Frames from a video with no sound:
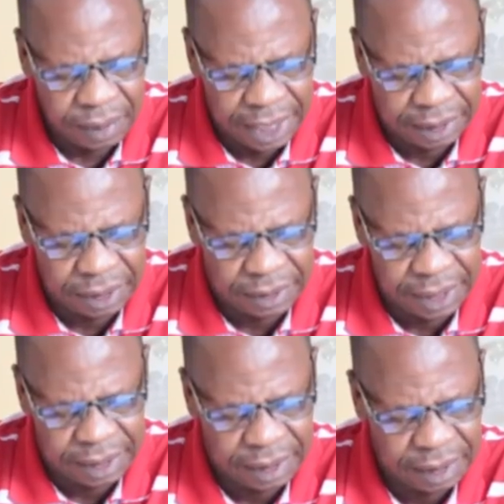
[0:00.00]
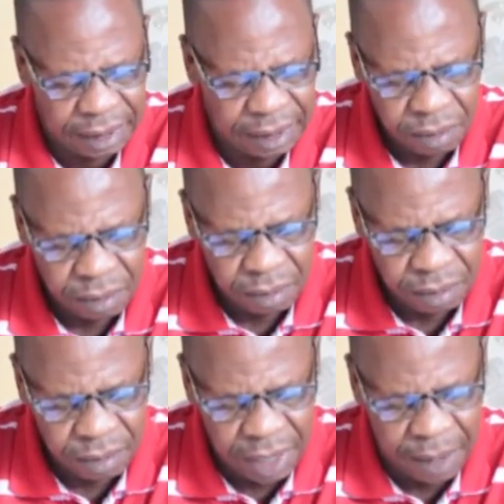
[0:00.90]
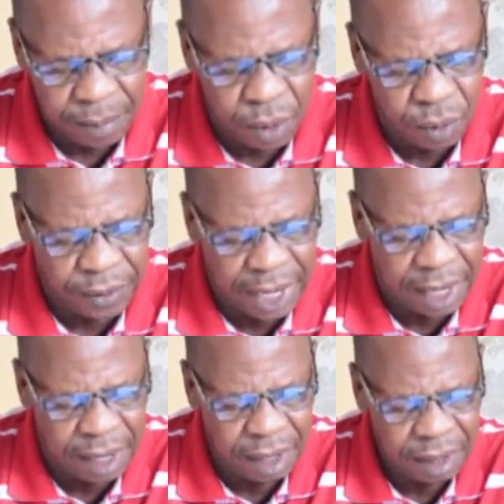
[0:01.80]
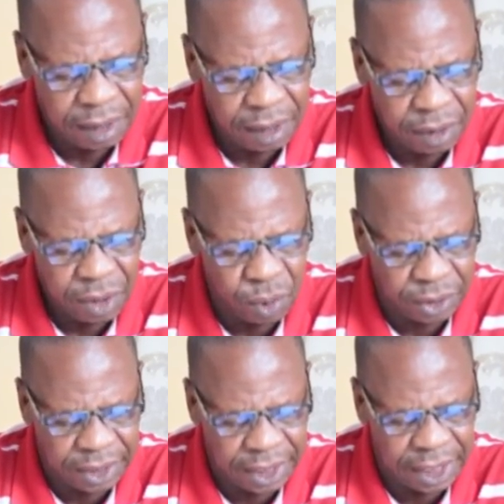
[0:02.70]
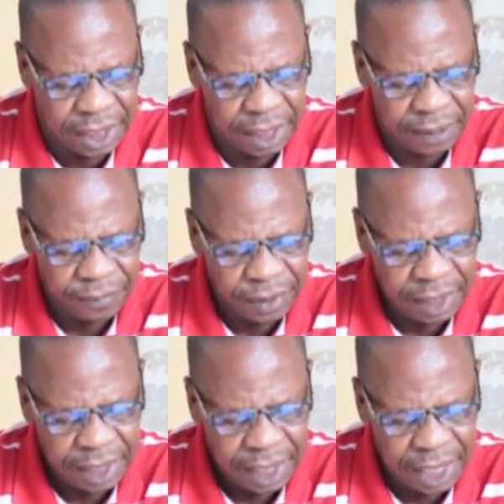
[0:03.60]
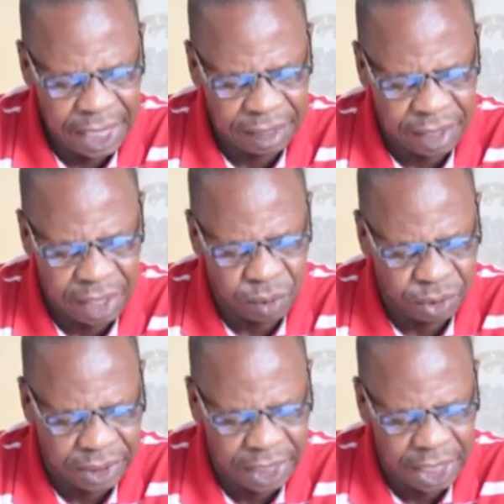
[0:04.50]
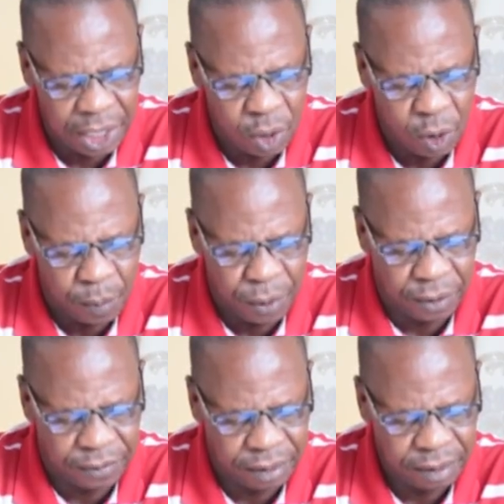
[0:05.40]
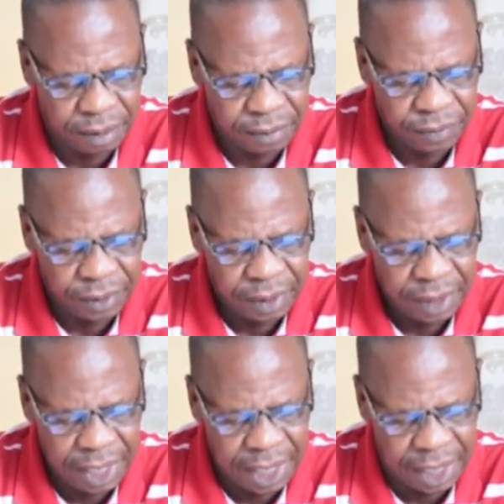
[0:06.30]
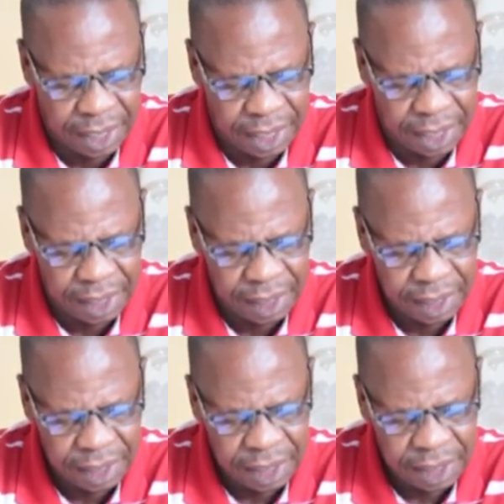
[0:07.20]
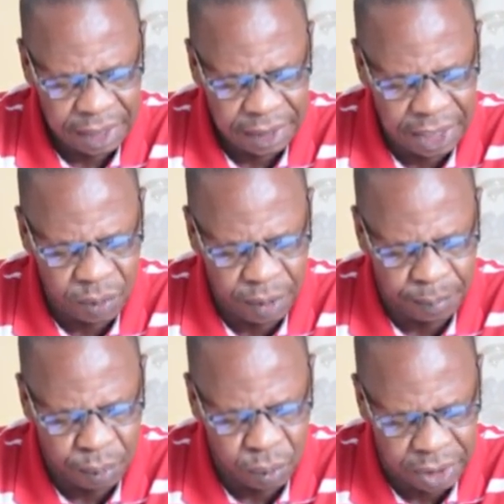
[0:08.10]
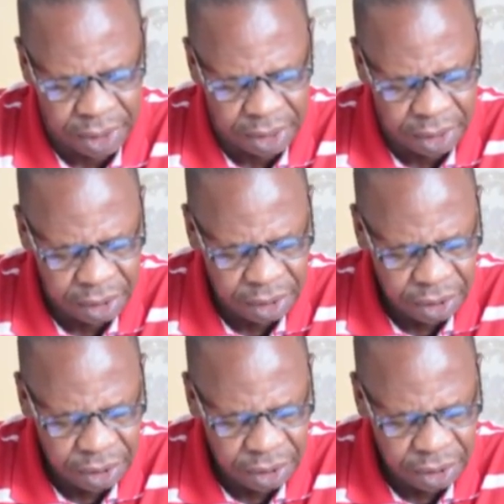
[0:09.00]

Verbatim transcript: ressuscite. La bonne nouvelle aussi est annoncée aux pauvres. Errer, celui pour qui